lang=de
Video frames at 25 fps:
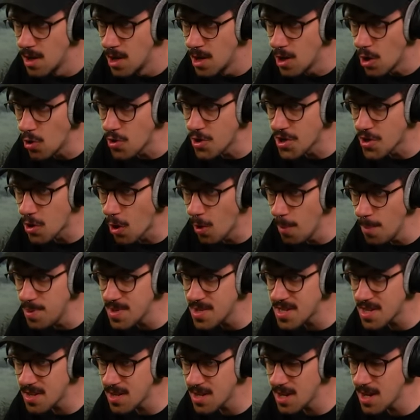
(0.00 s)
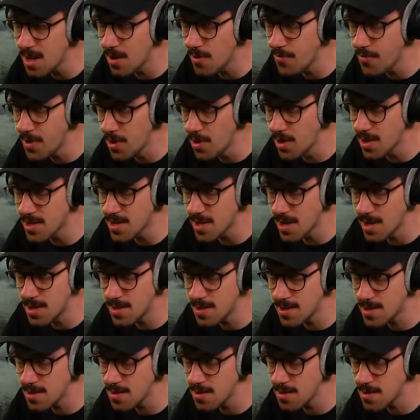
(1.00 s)
Oh, die kommen ein bisschen näher.
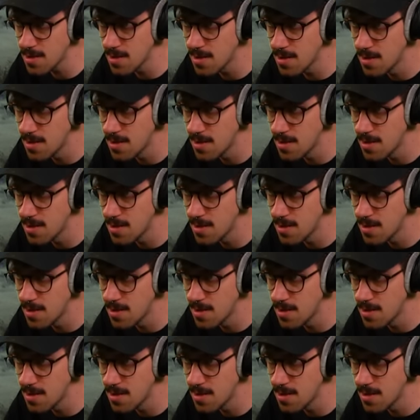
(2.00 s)
430.